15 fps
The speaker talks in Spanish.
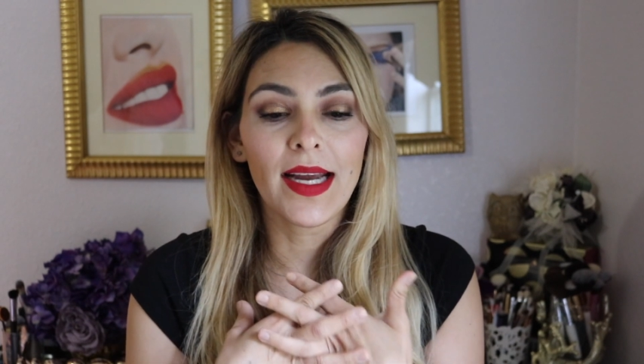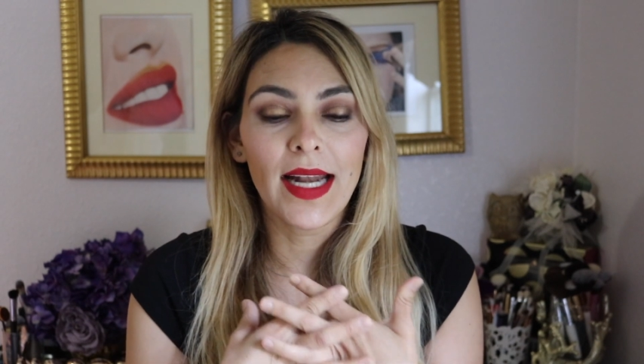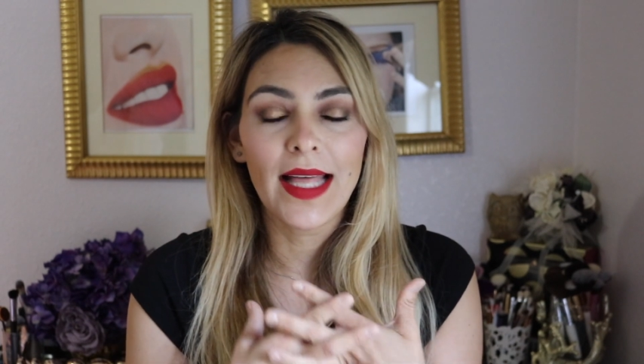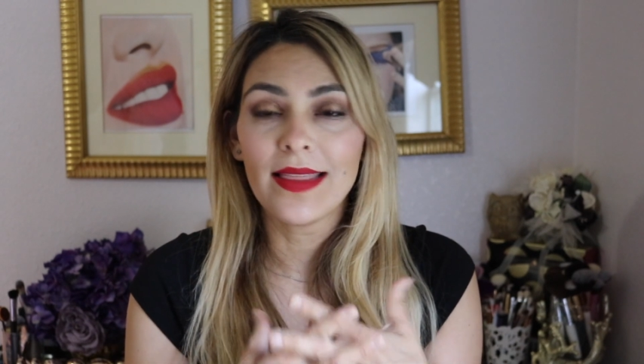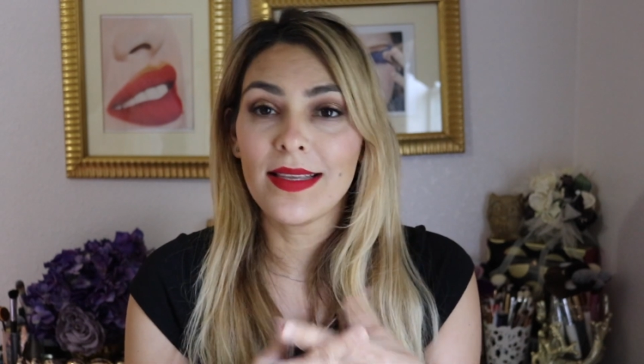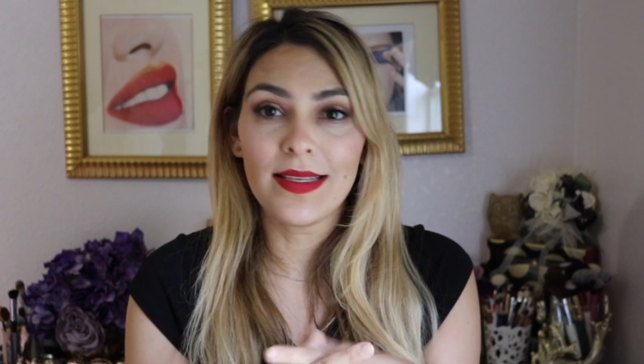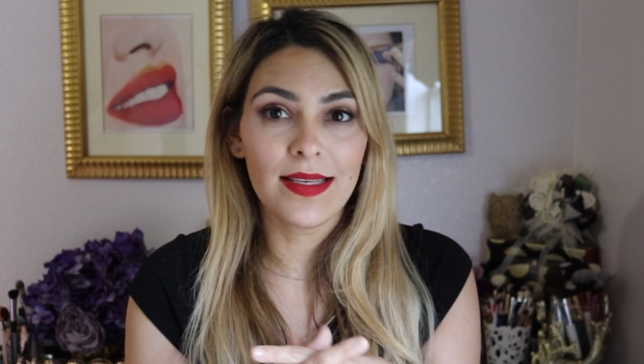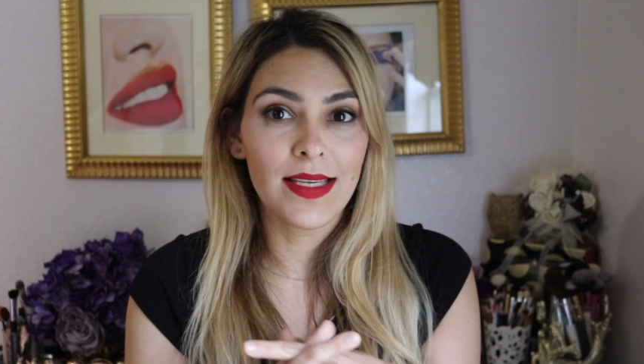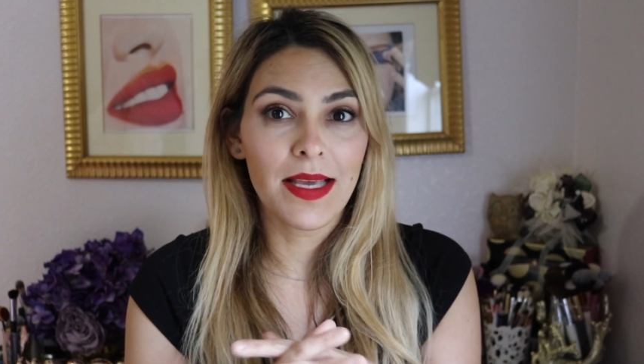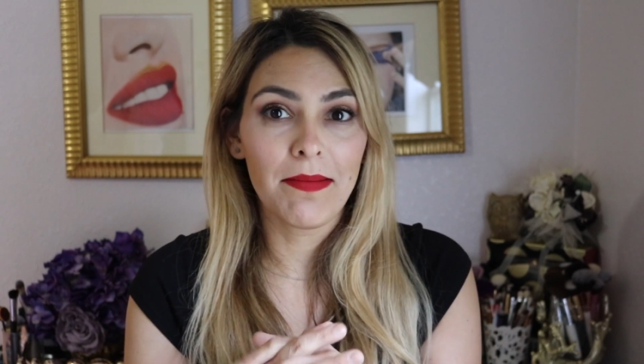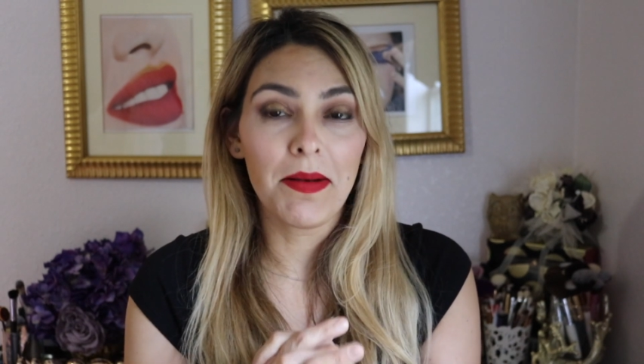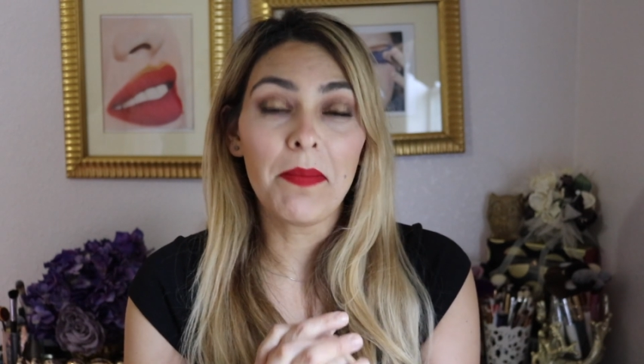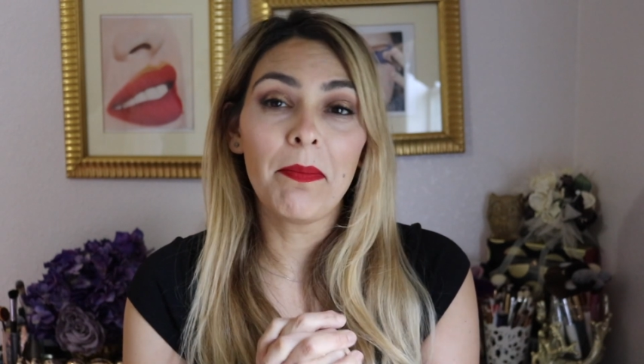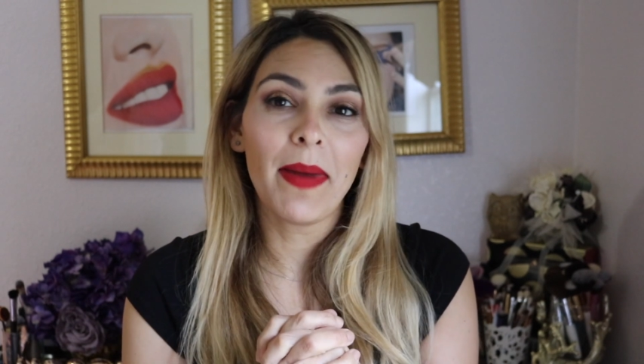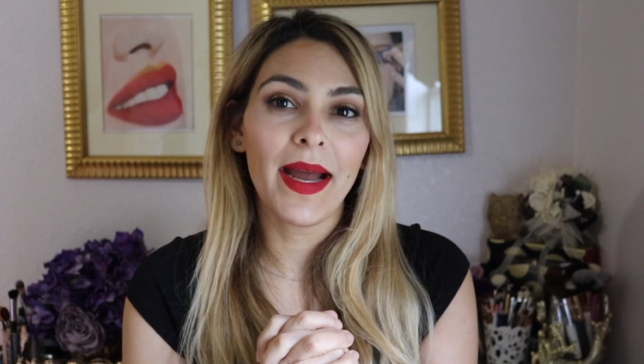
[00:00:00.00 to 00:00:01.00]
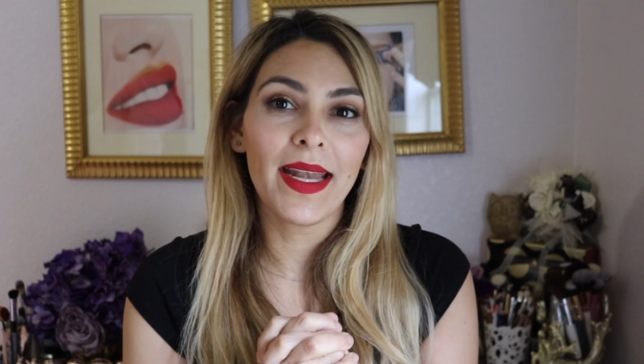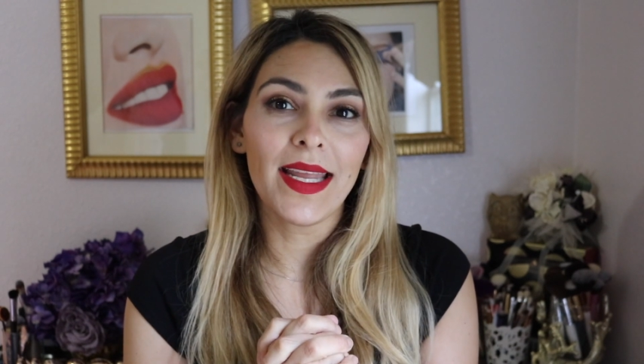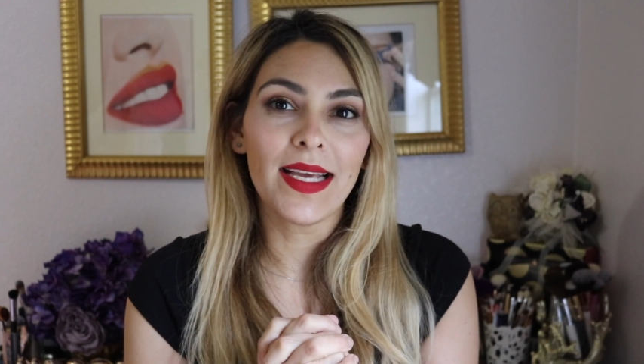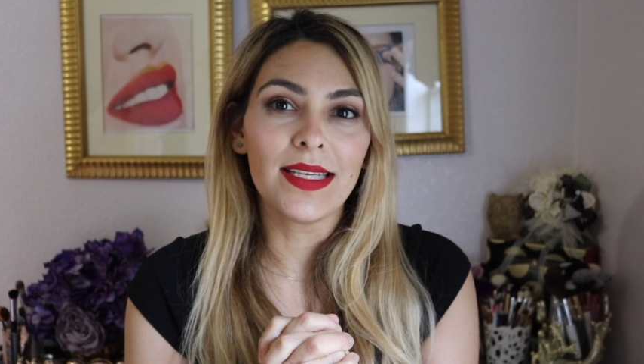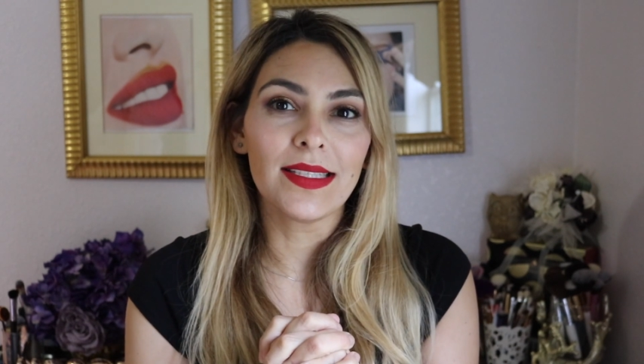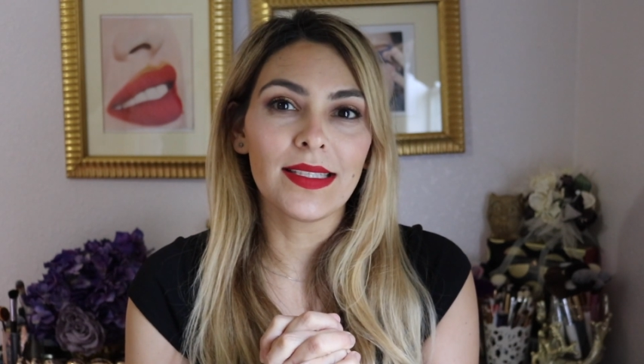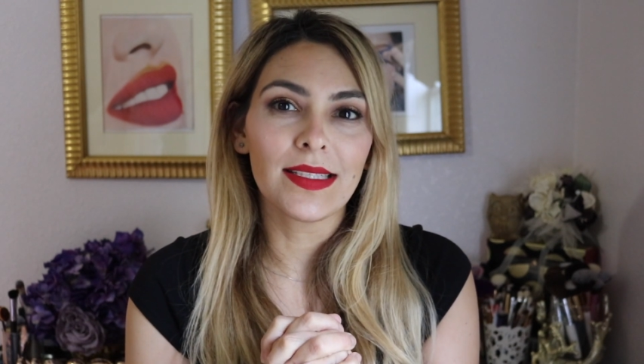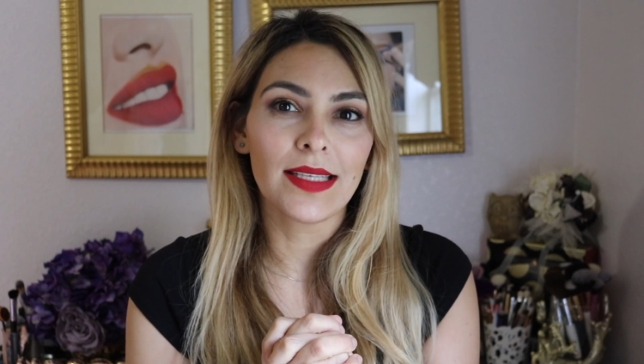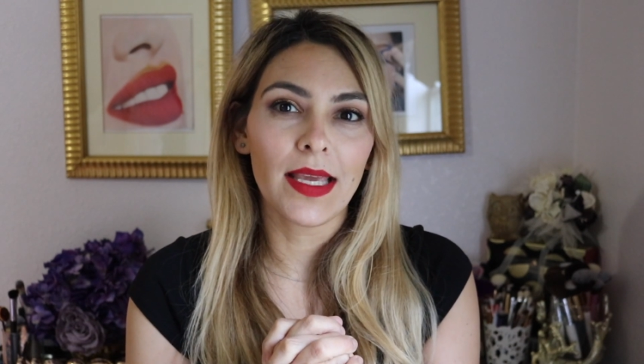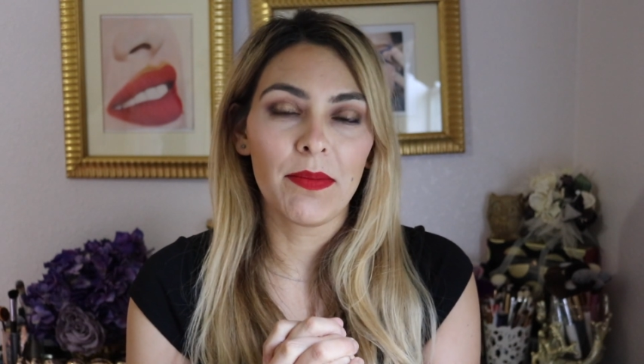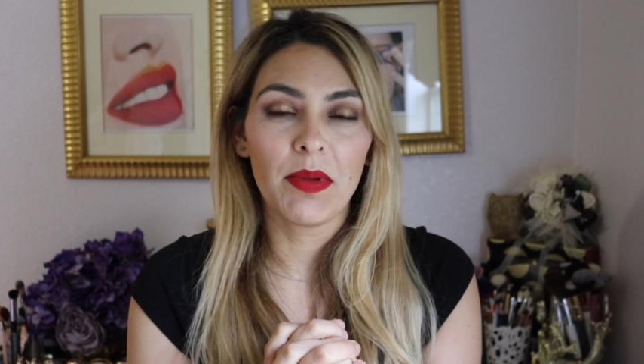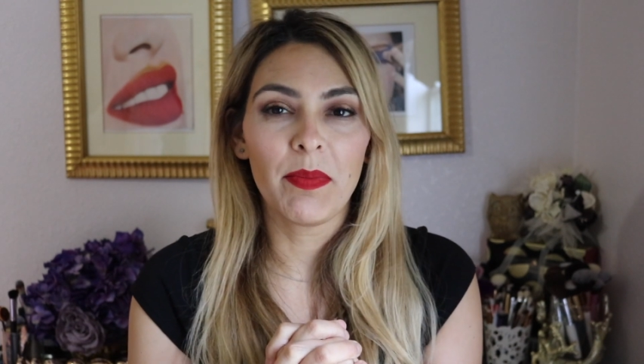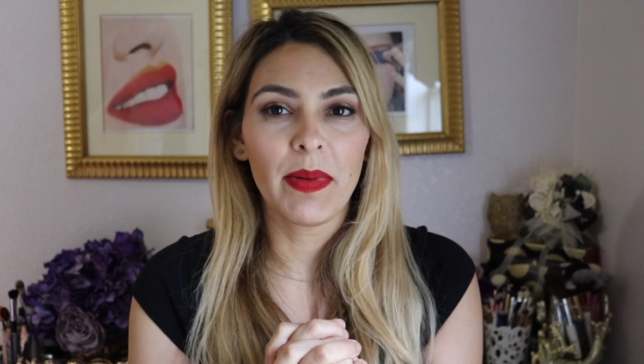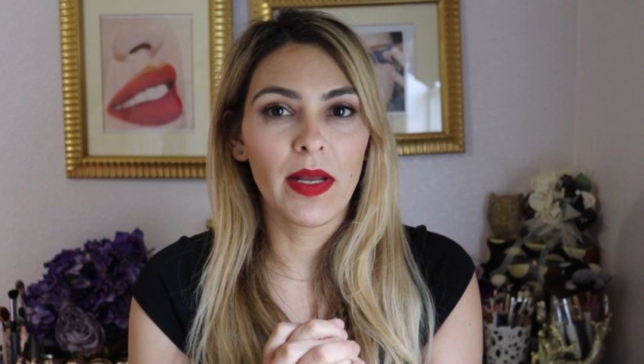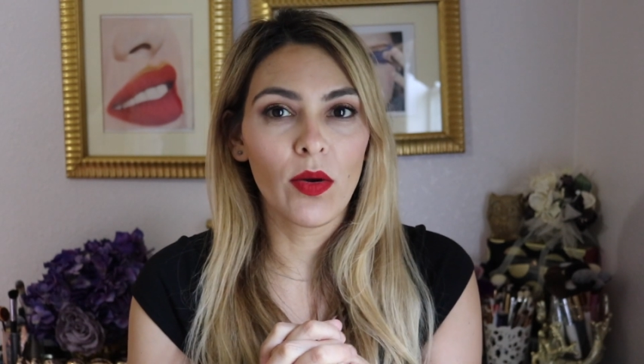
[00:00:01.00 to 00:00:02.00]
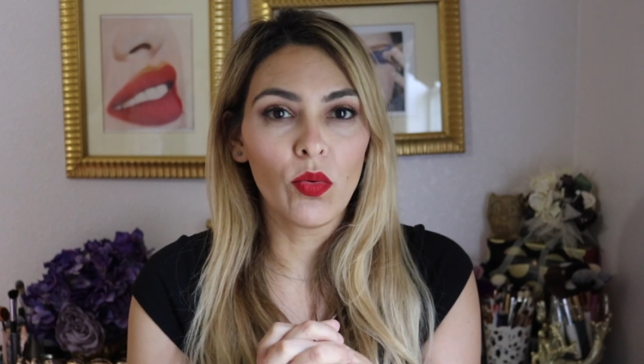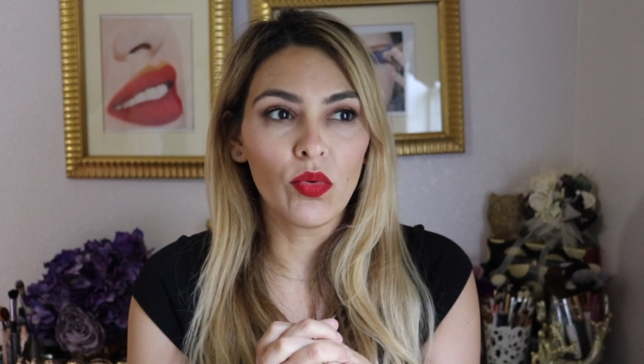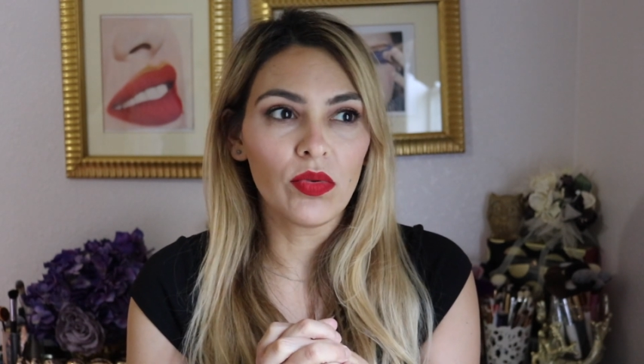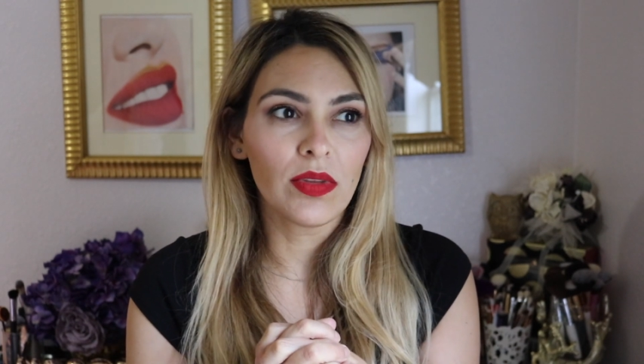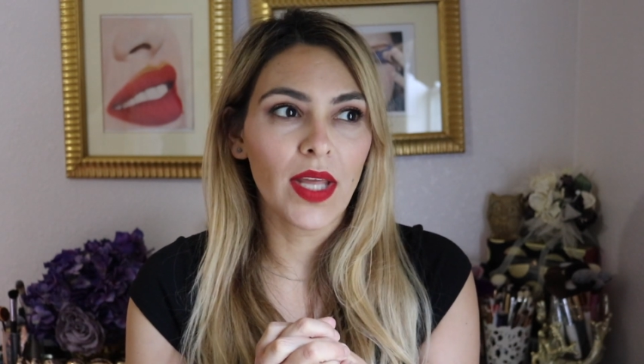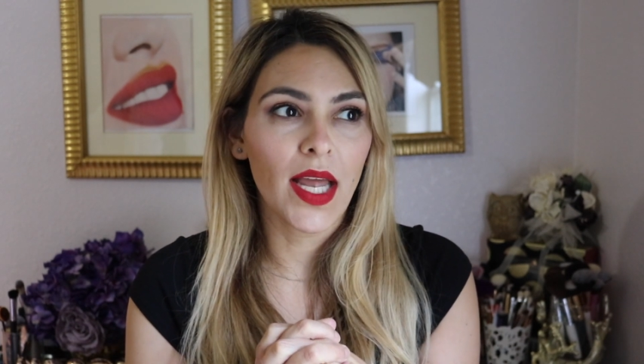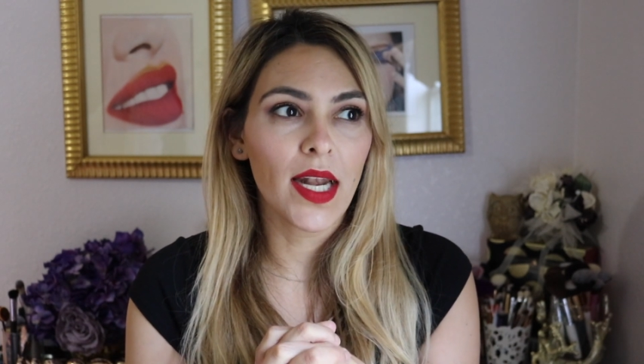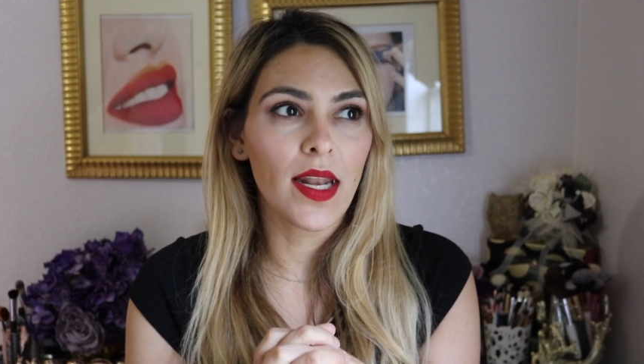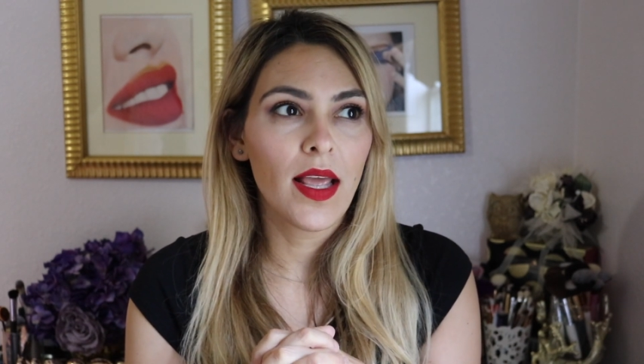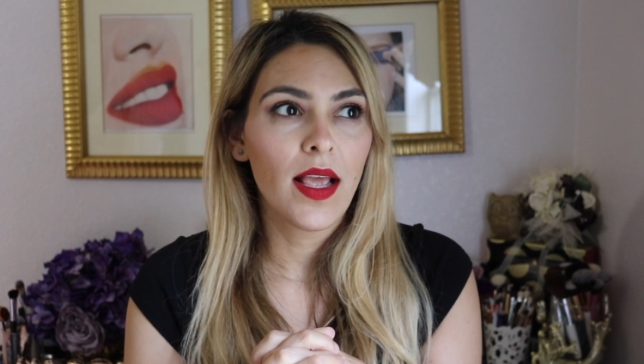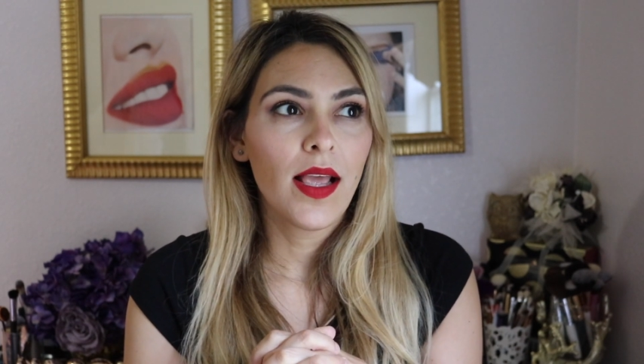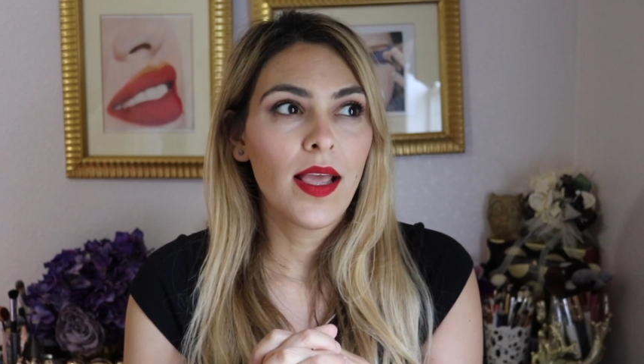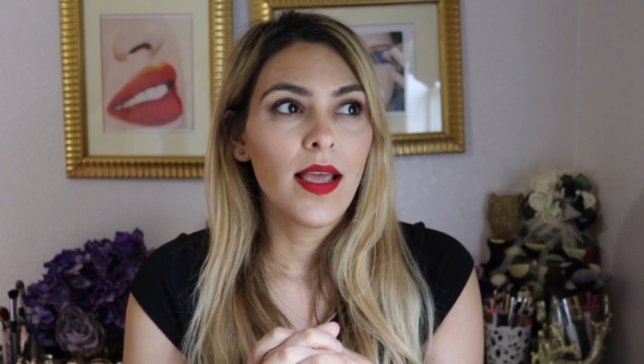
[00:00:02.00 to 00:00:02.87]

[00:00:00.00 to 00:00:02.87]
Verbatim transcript: gratis y ya van varias que me preguntan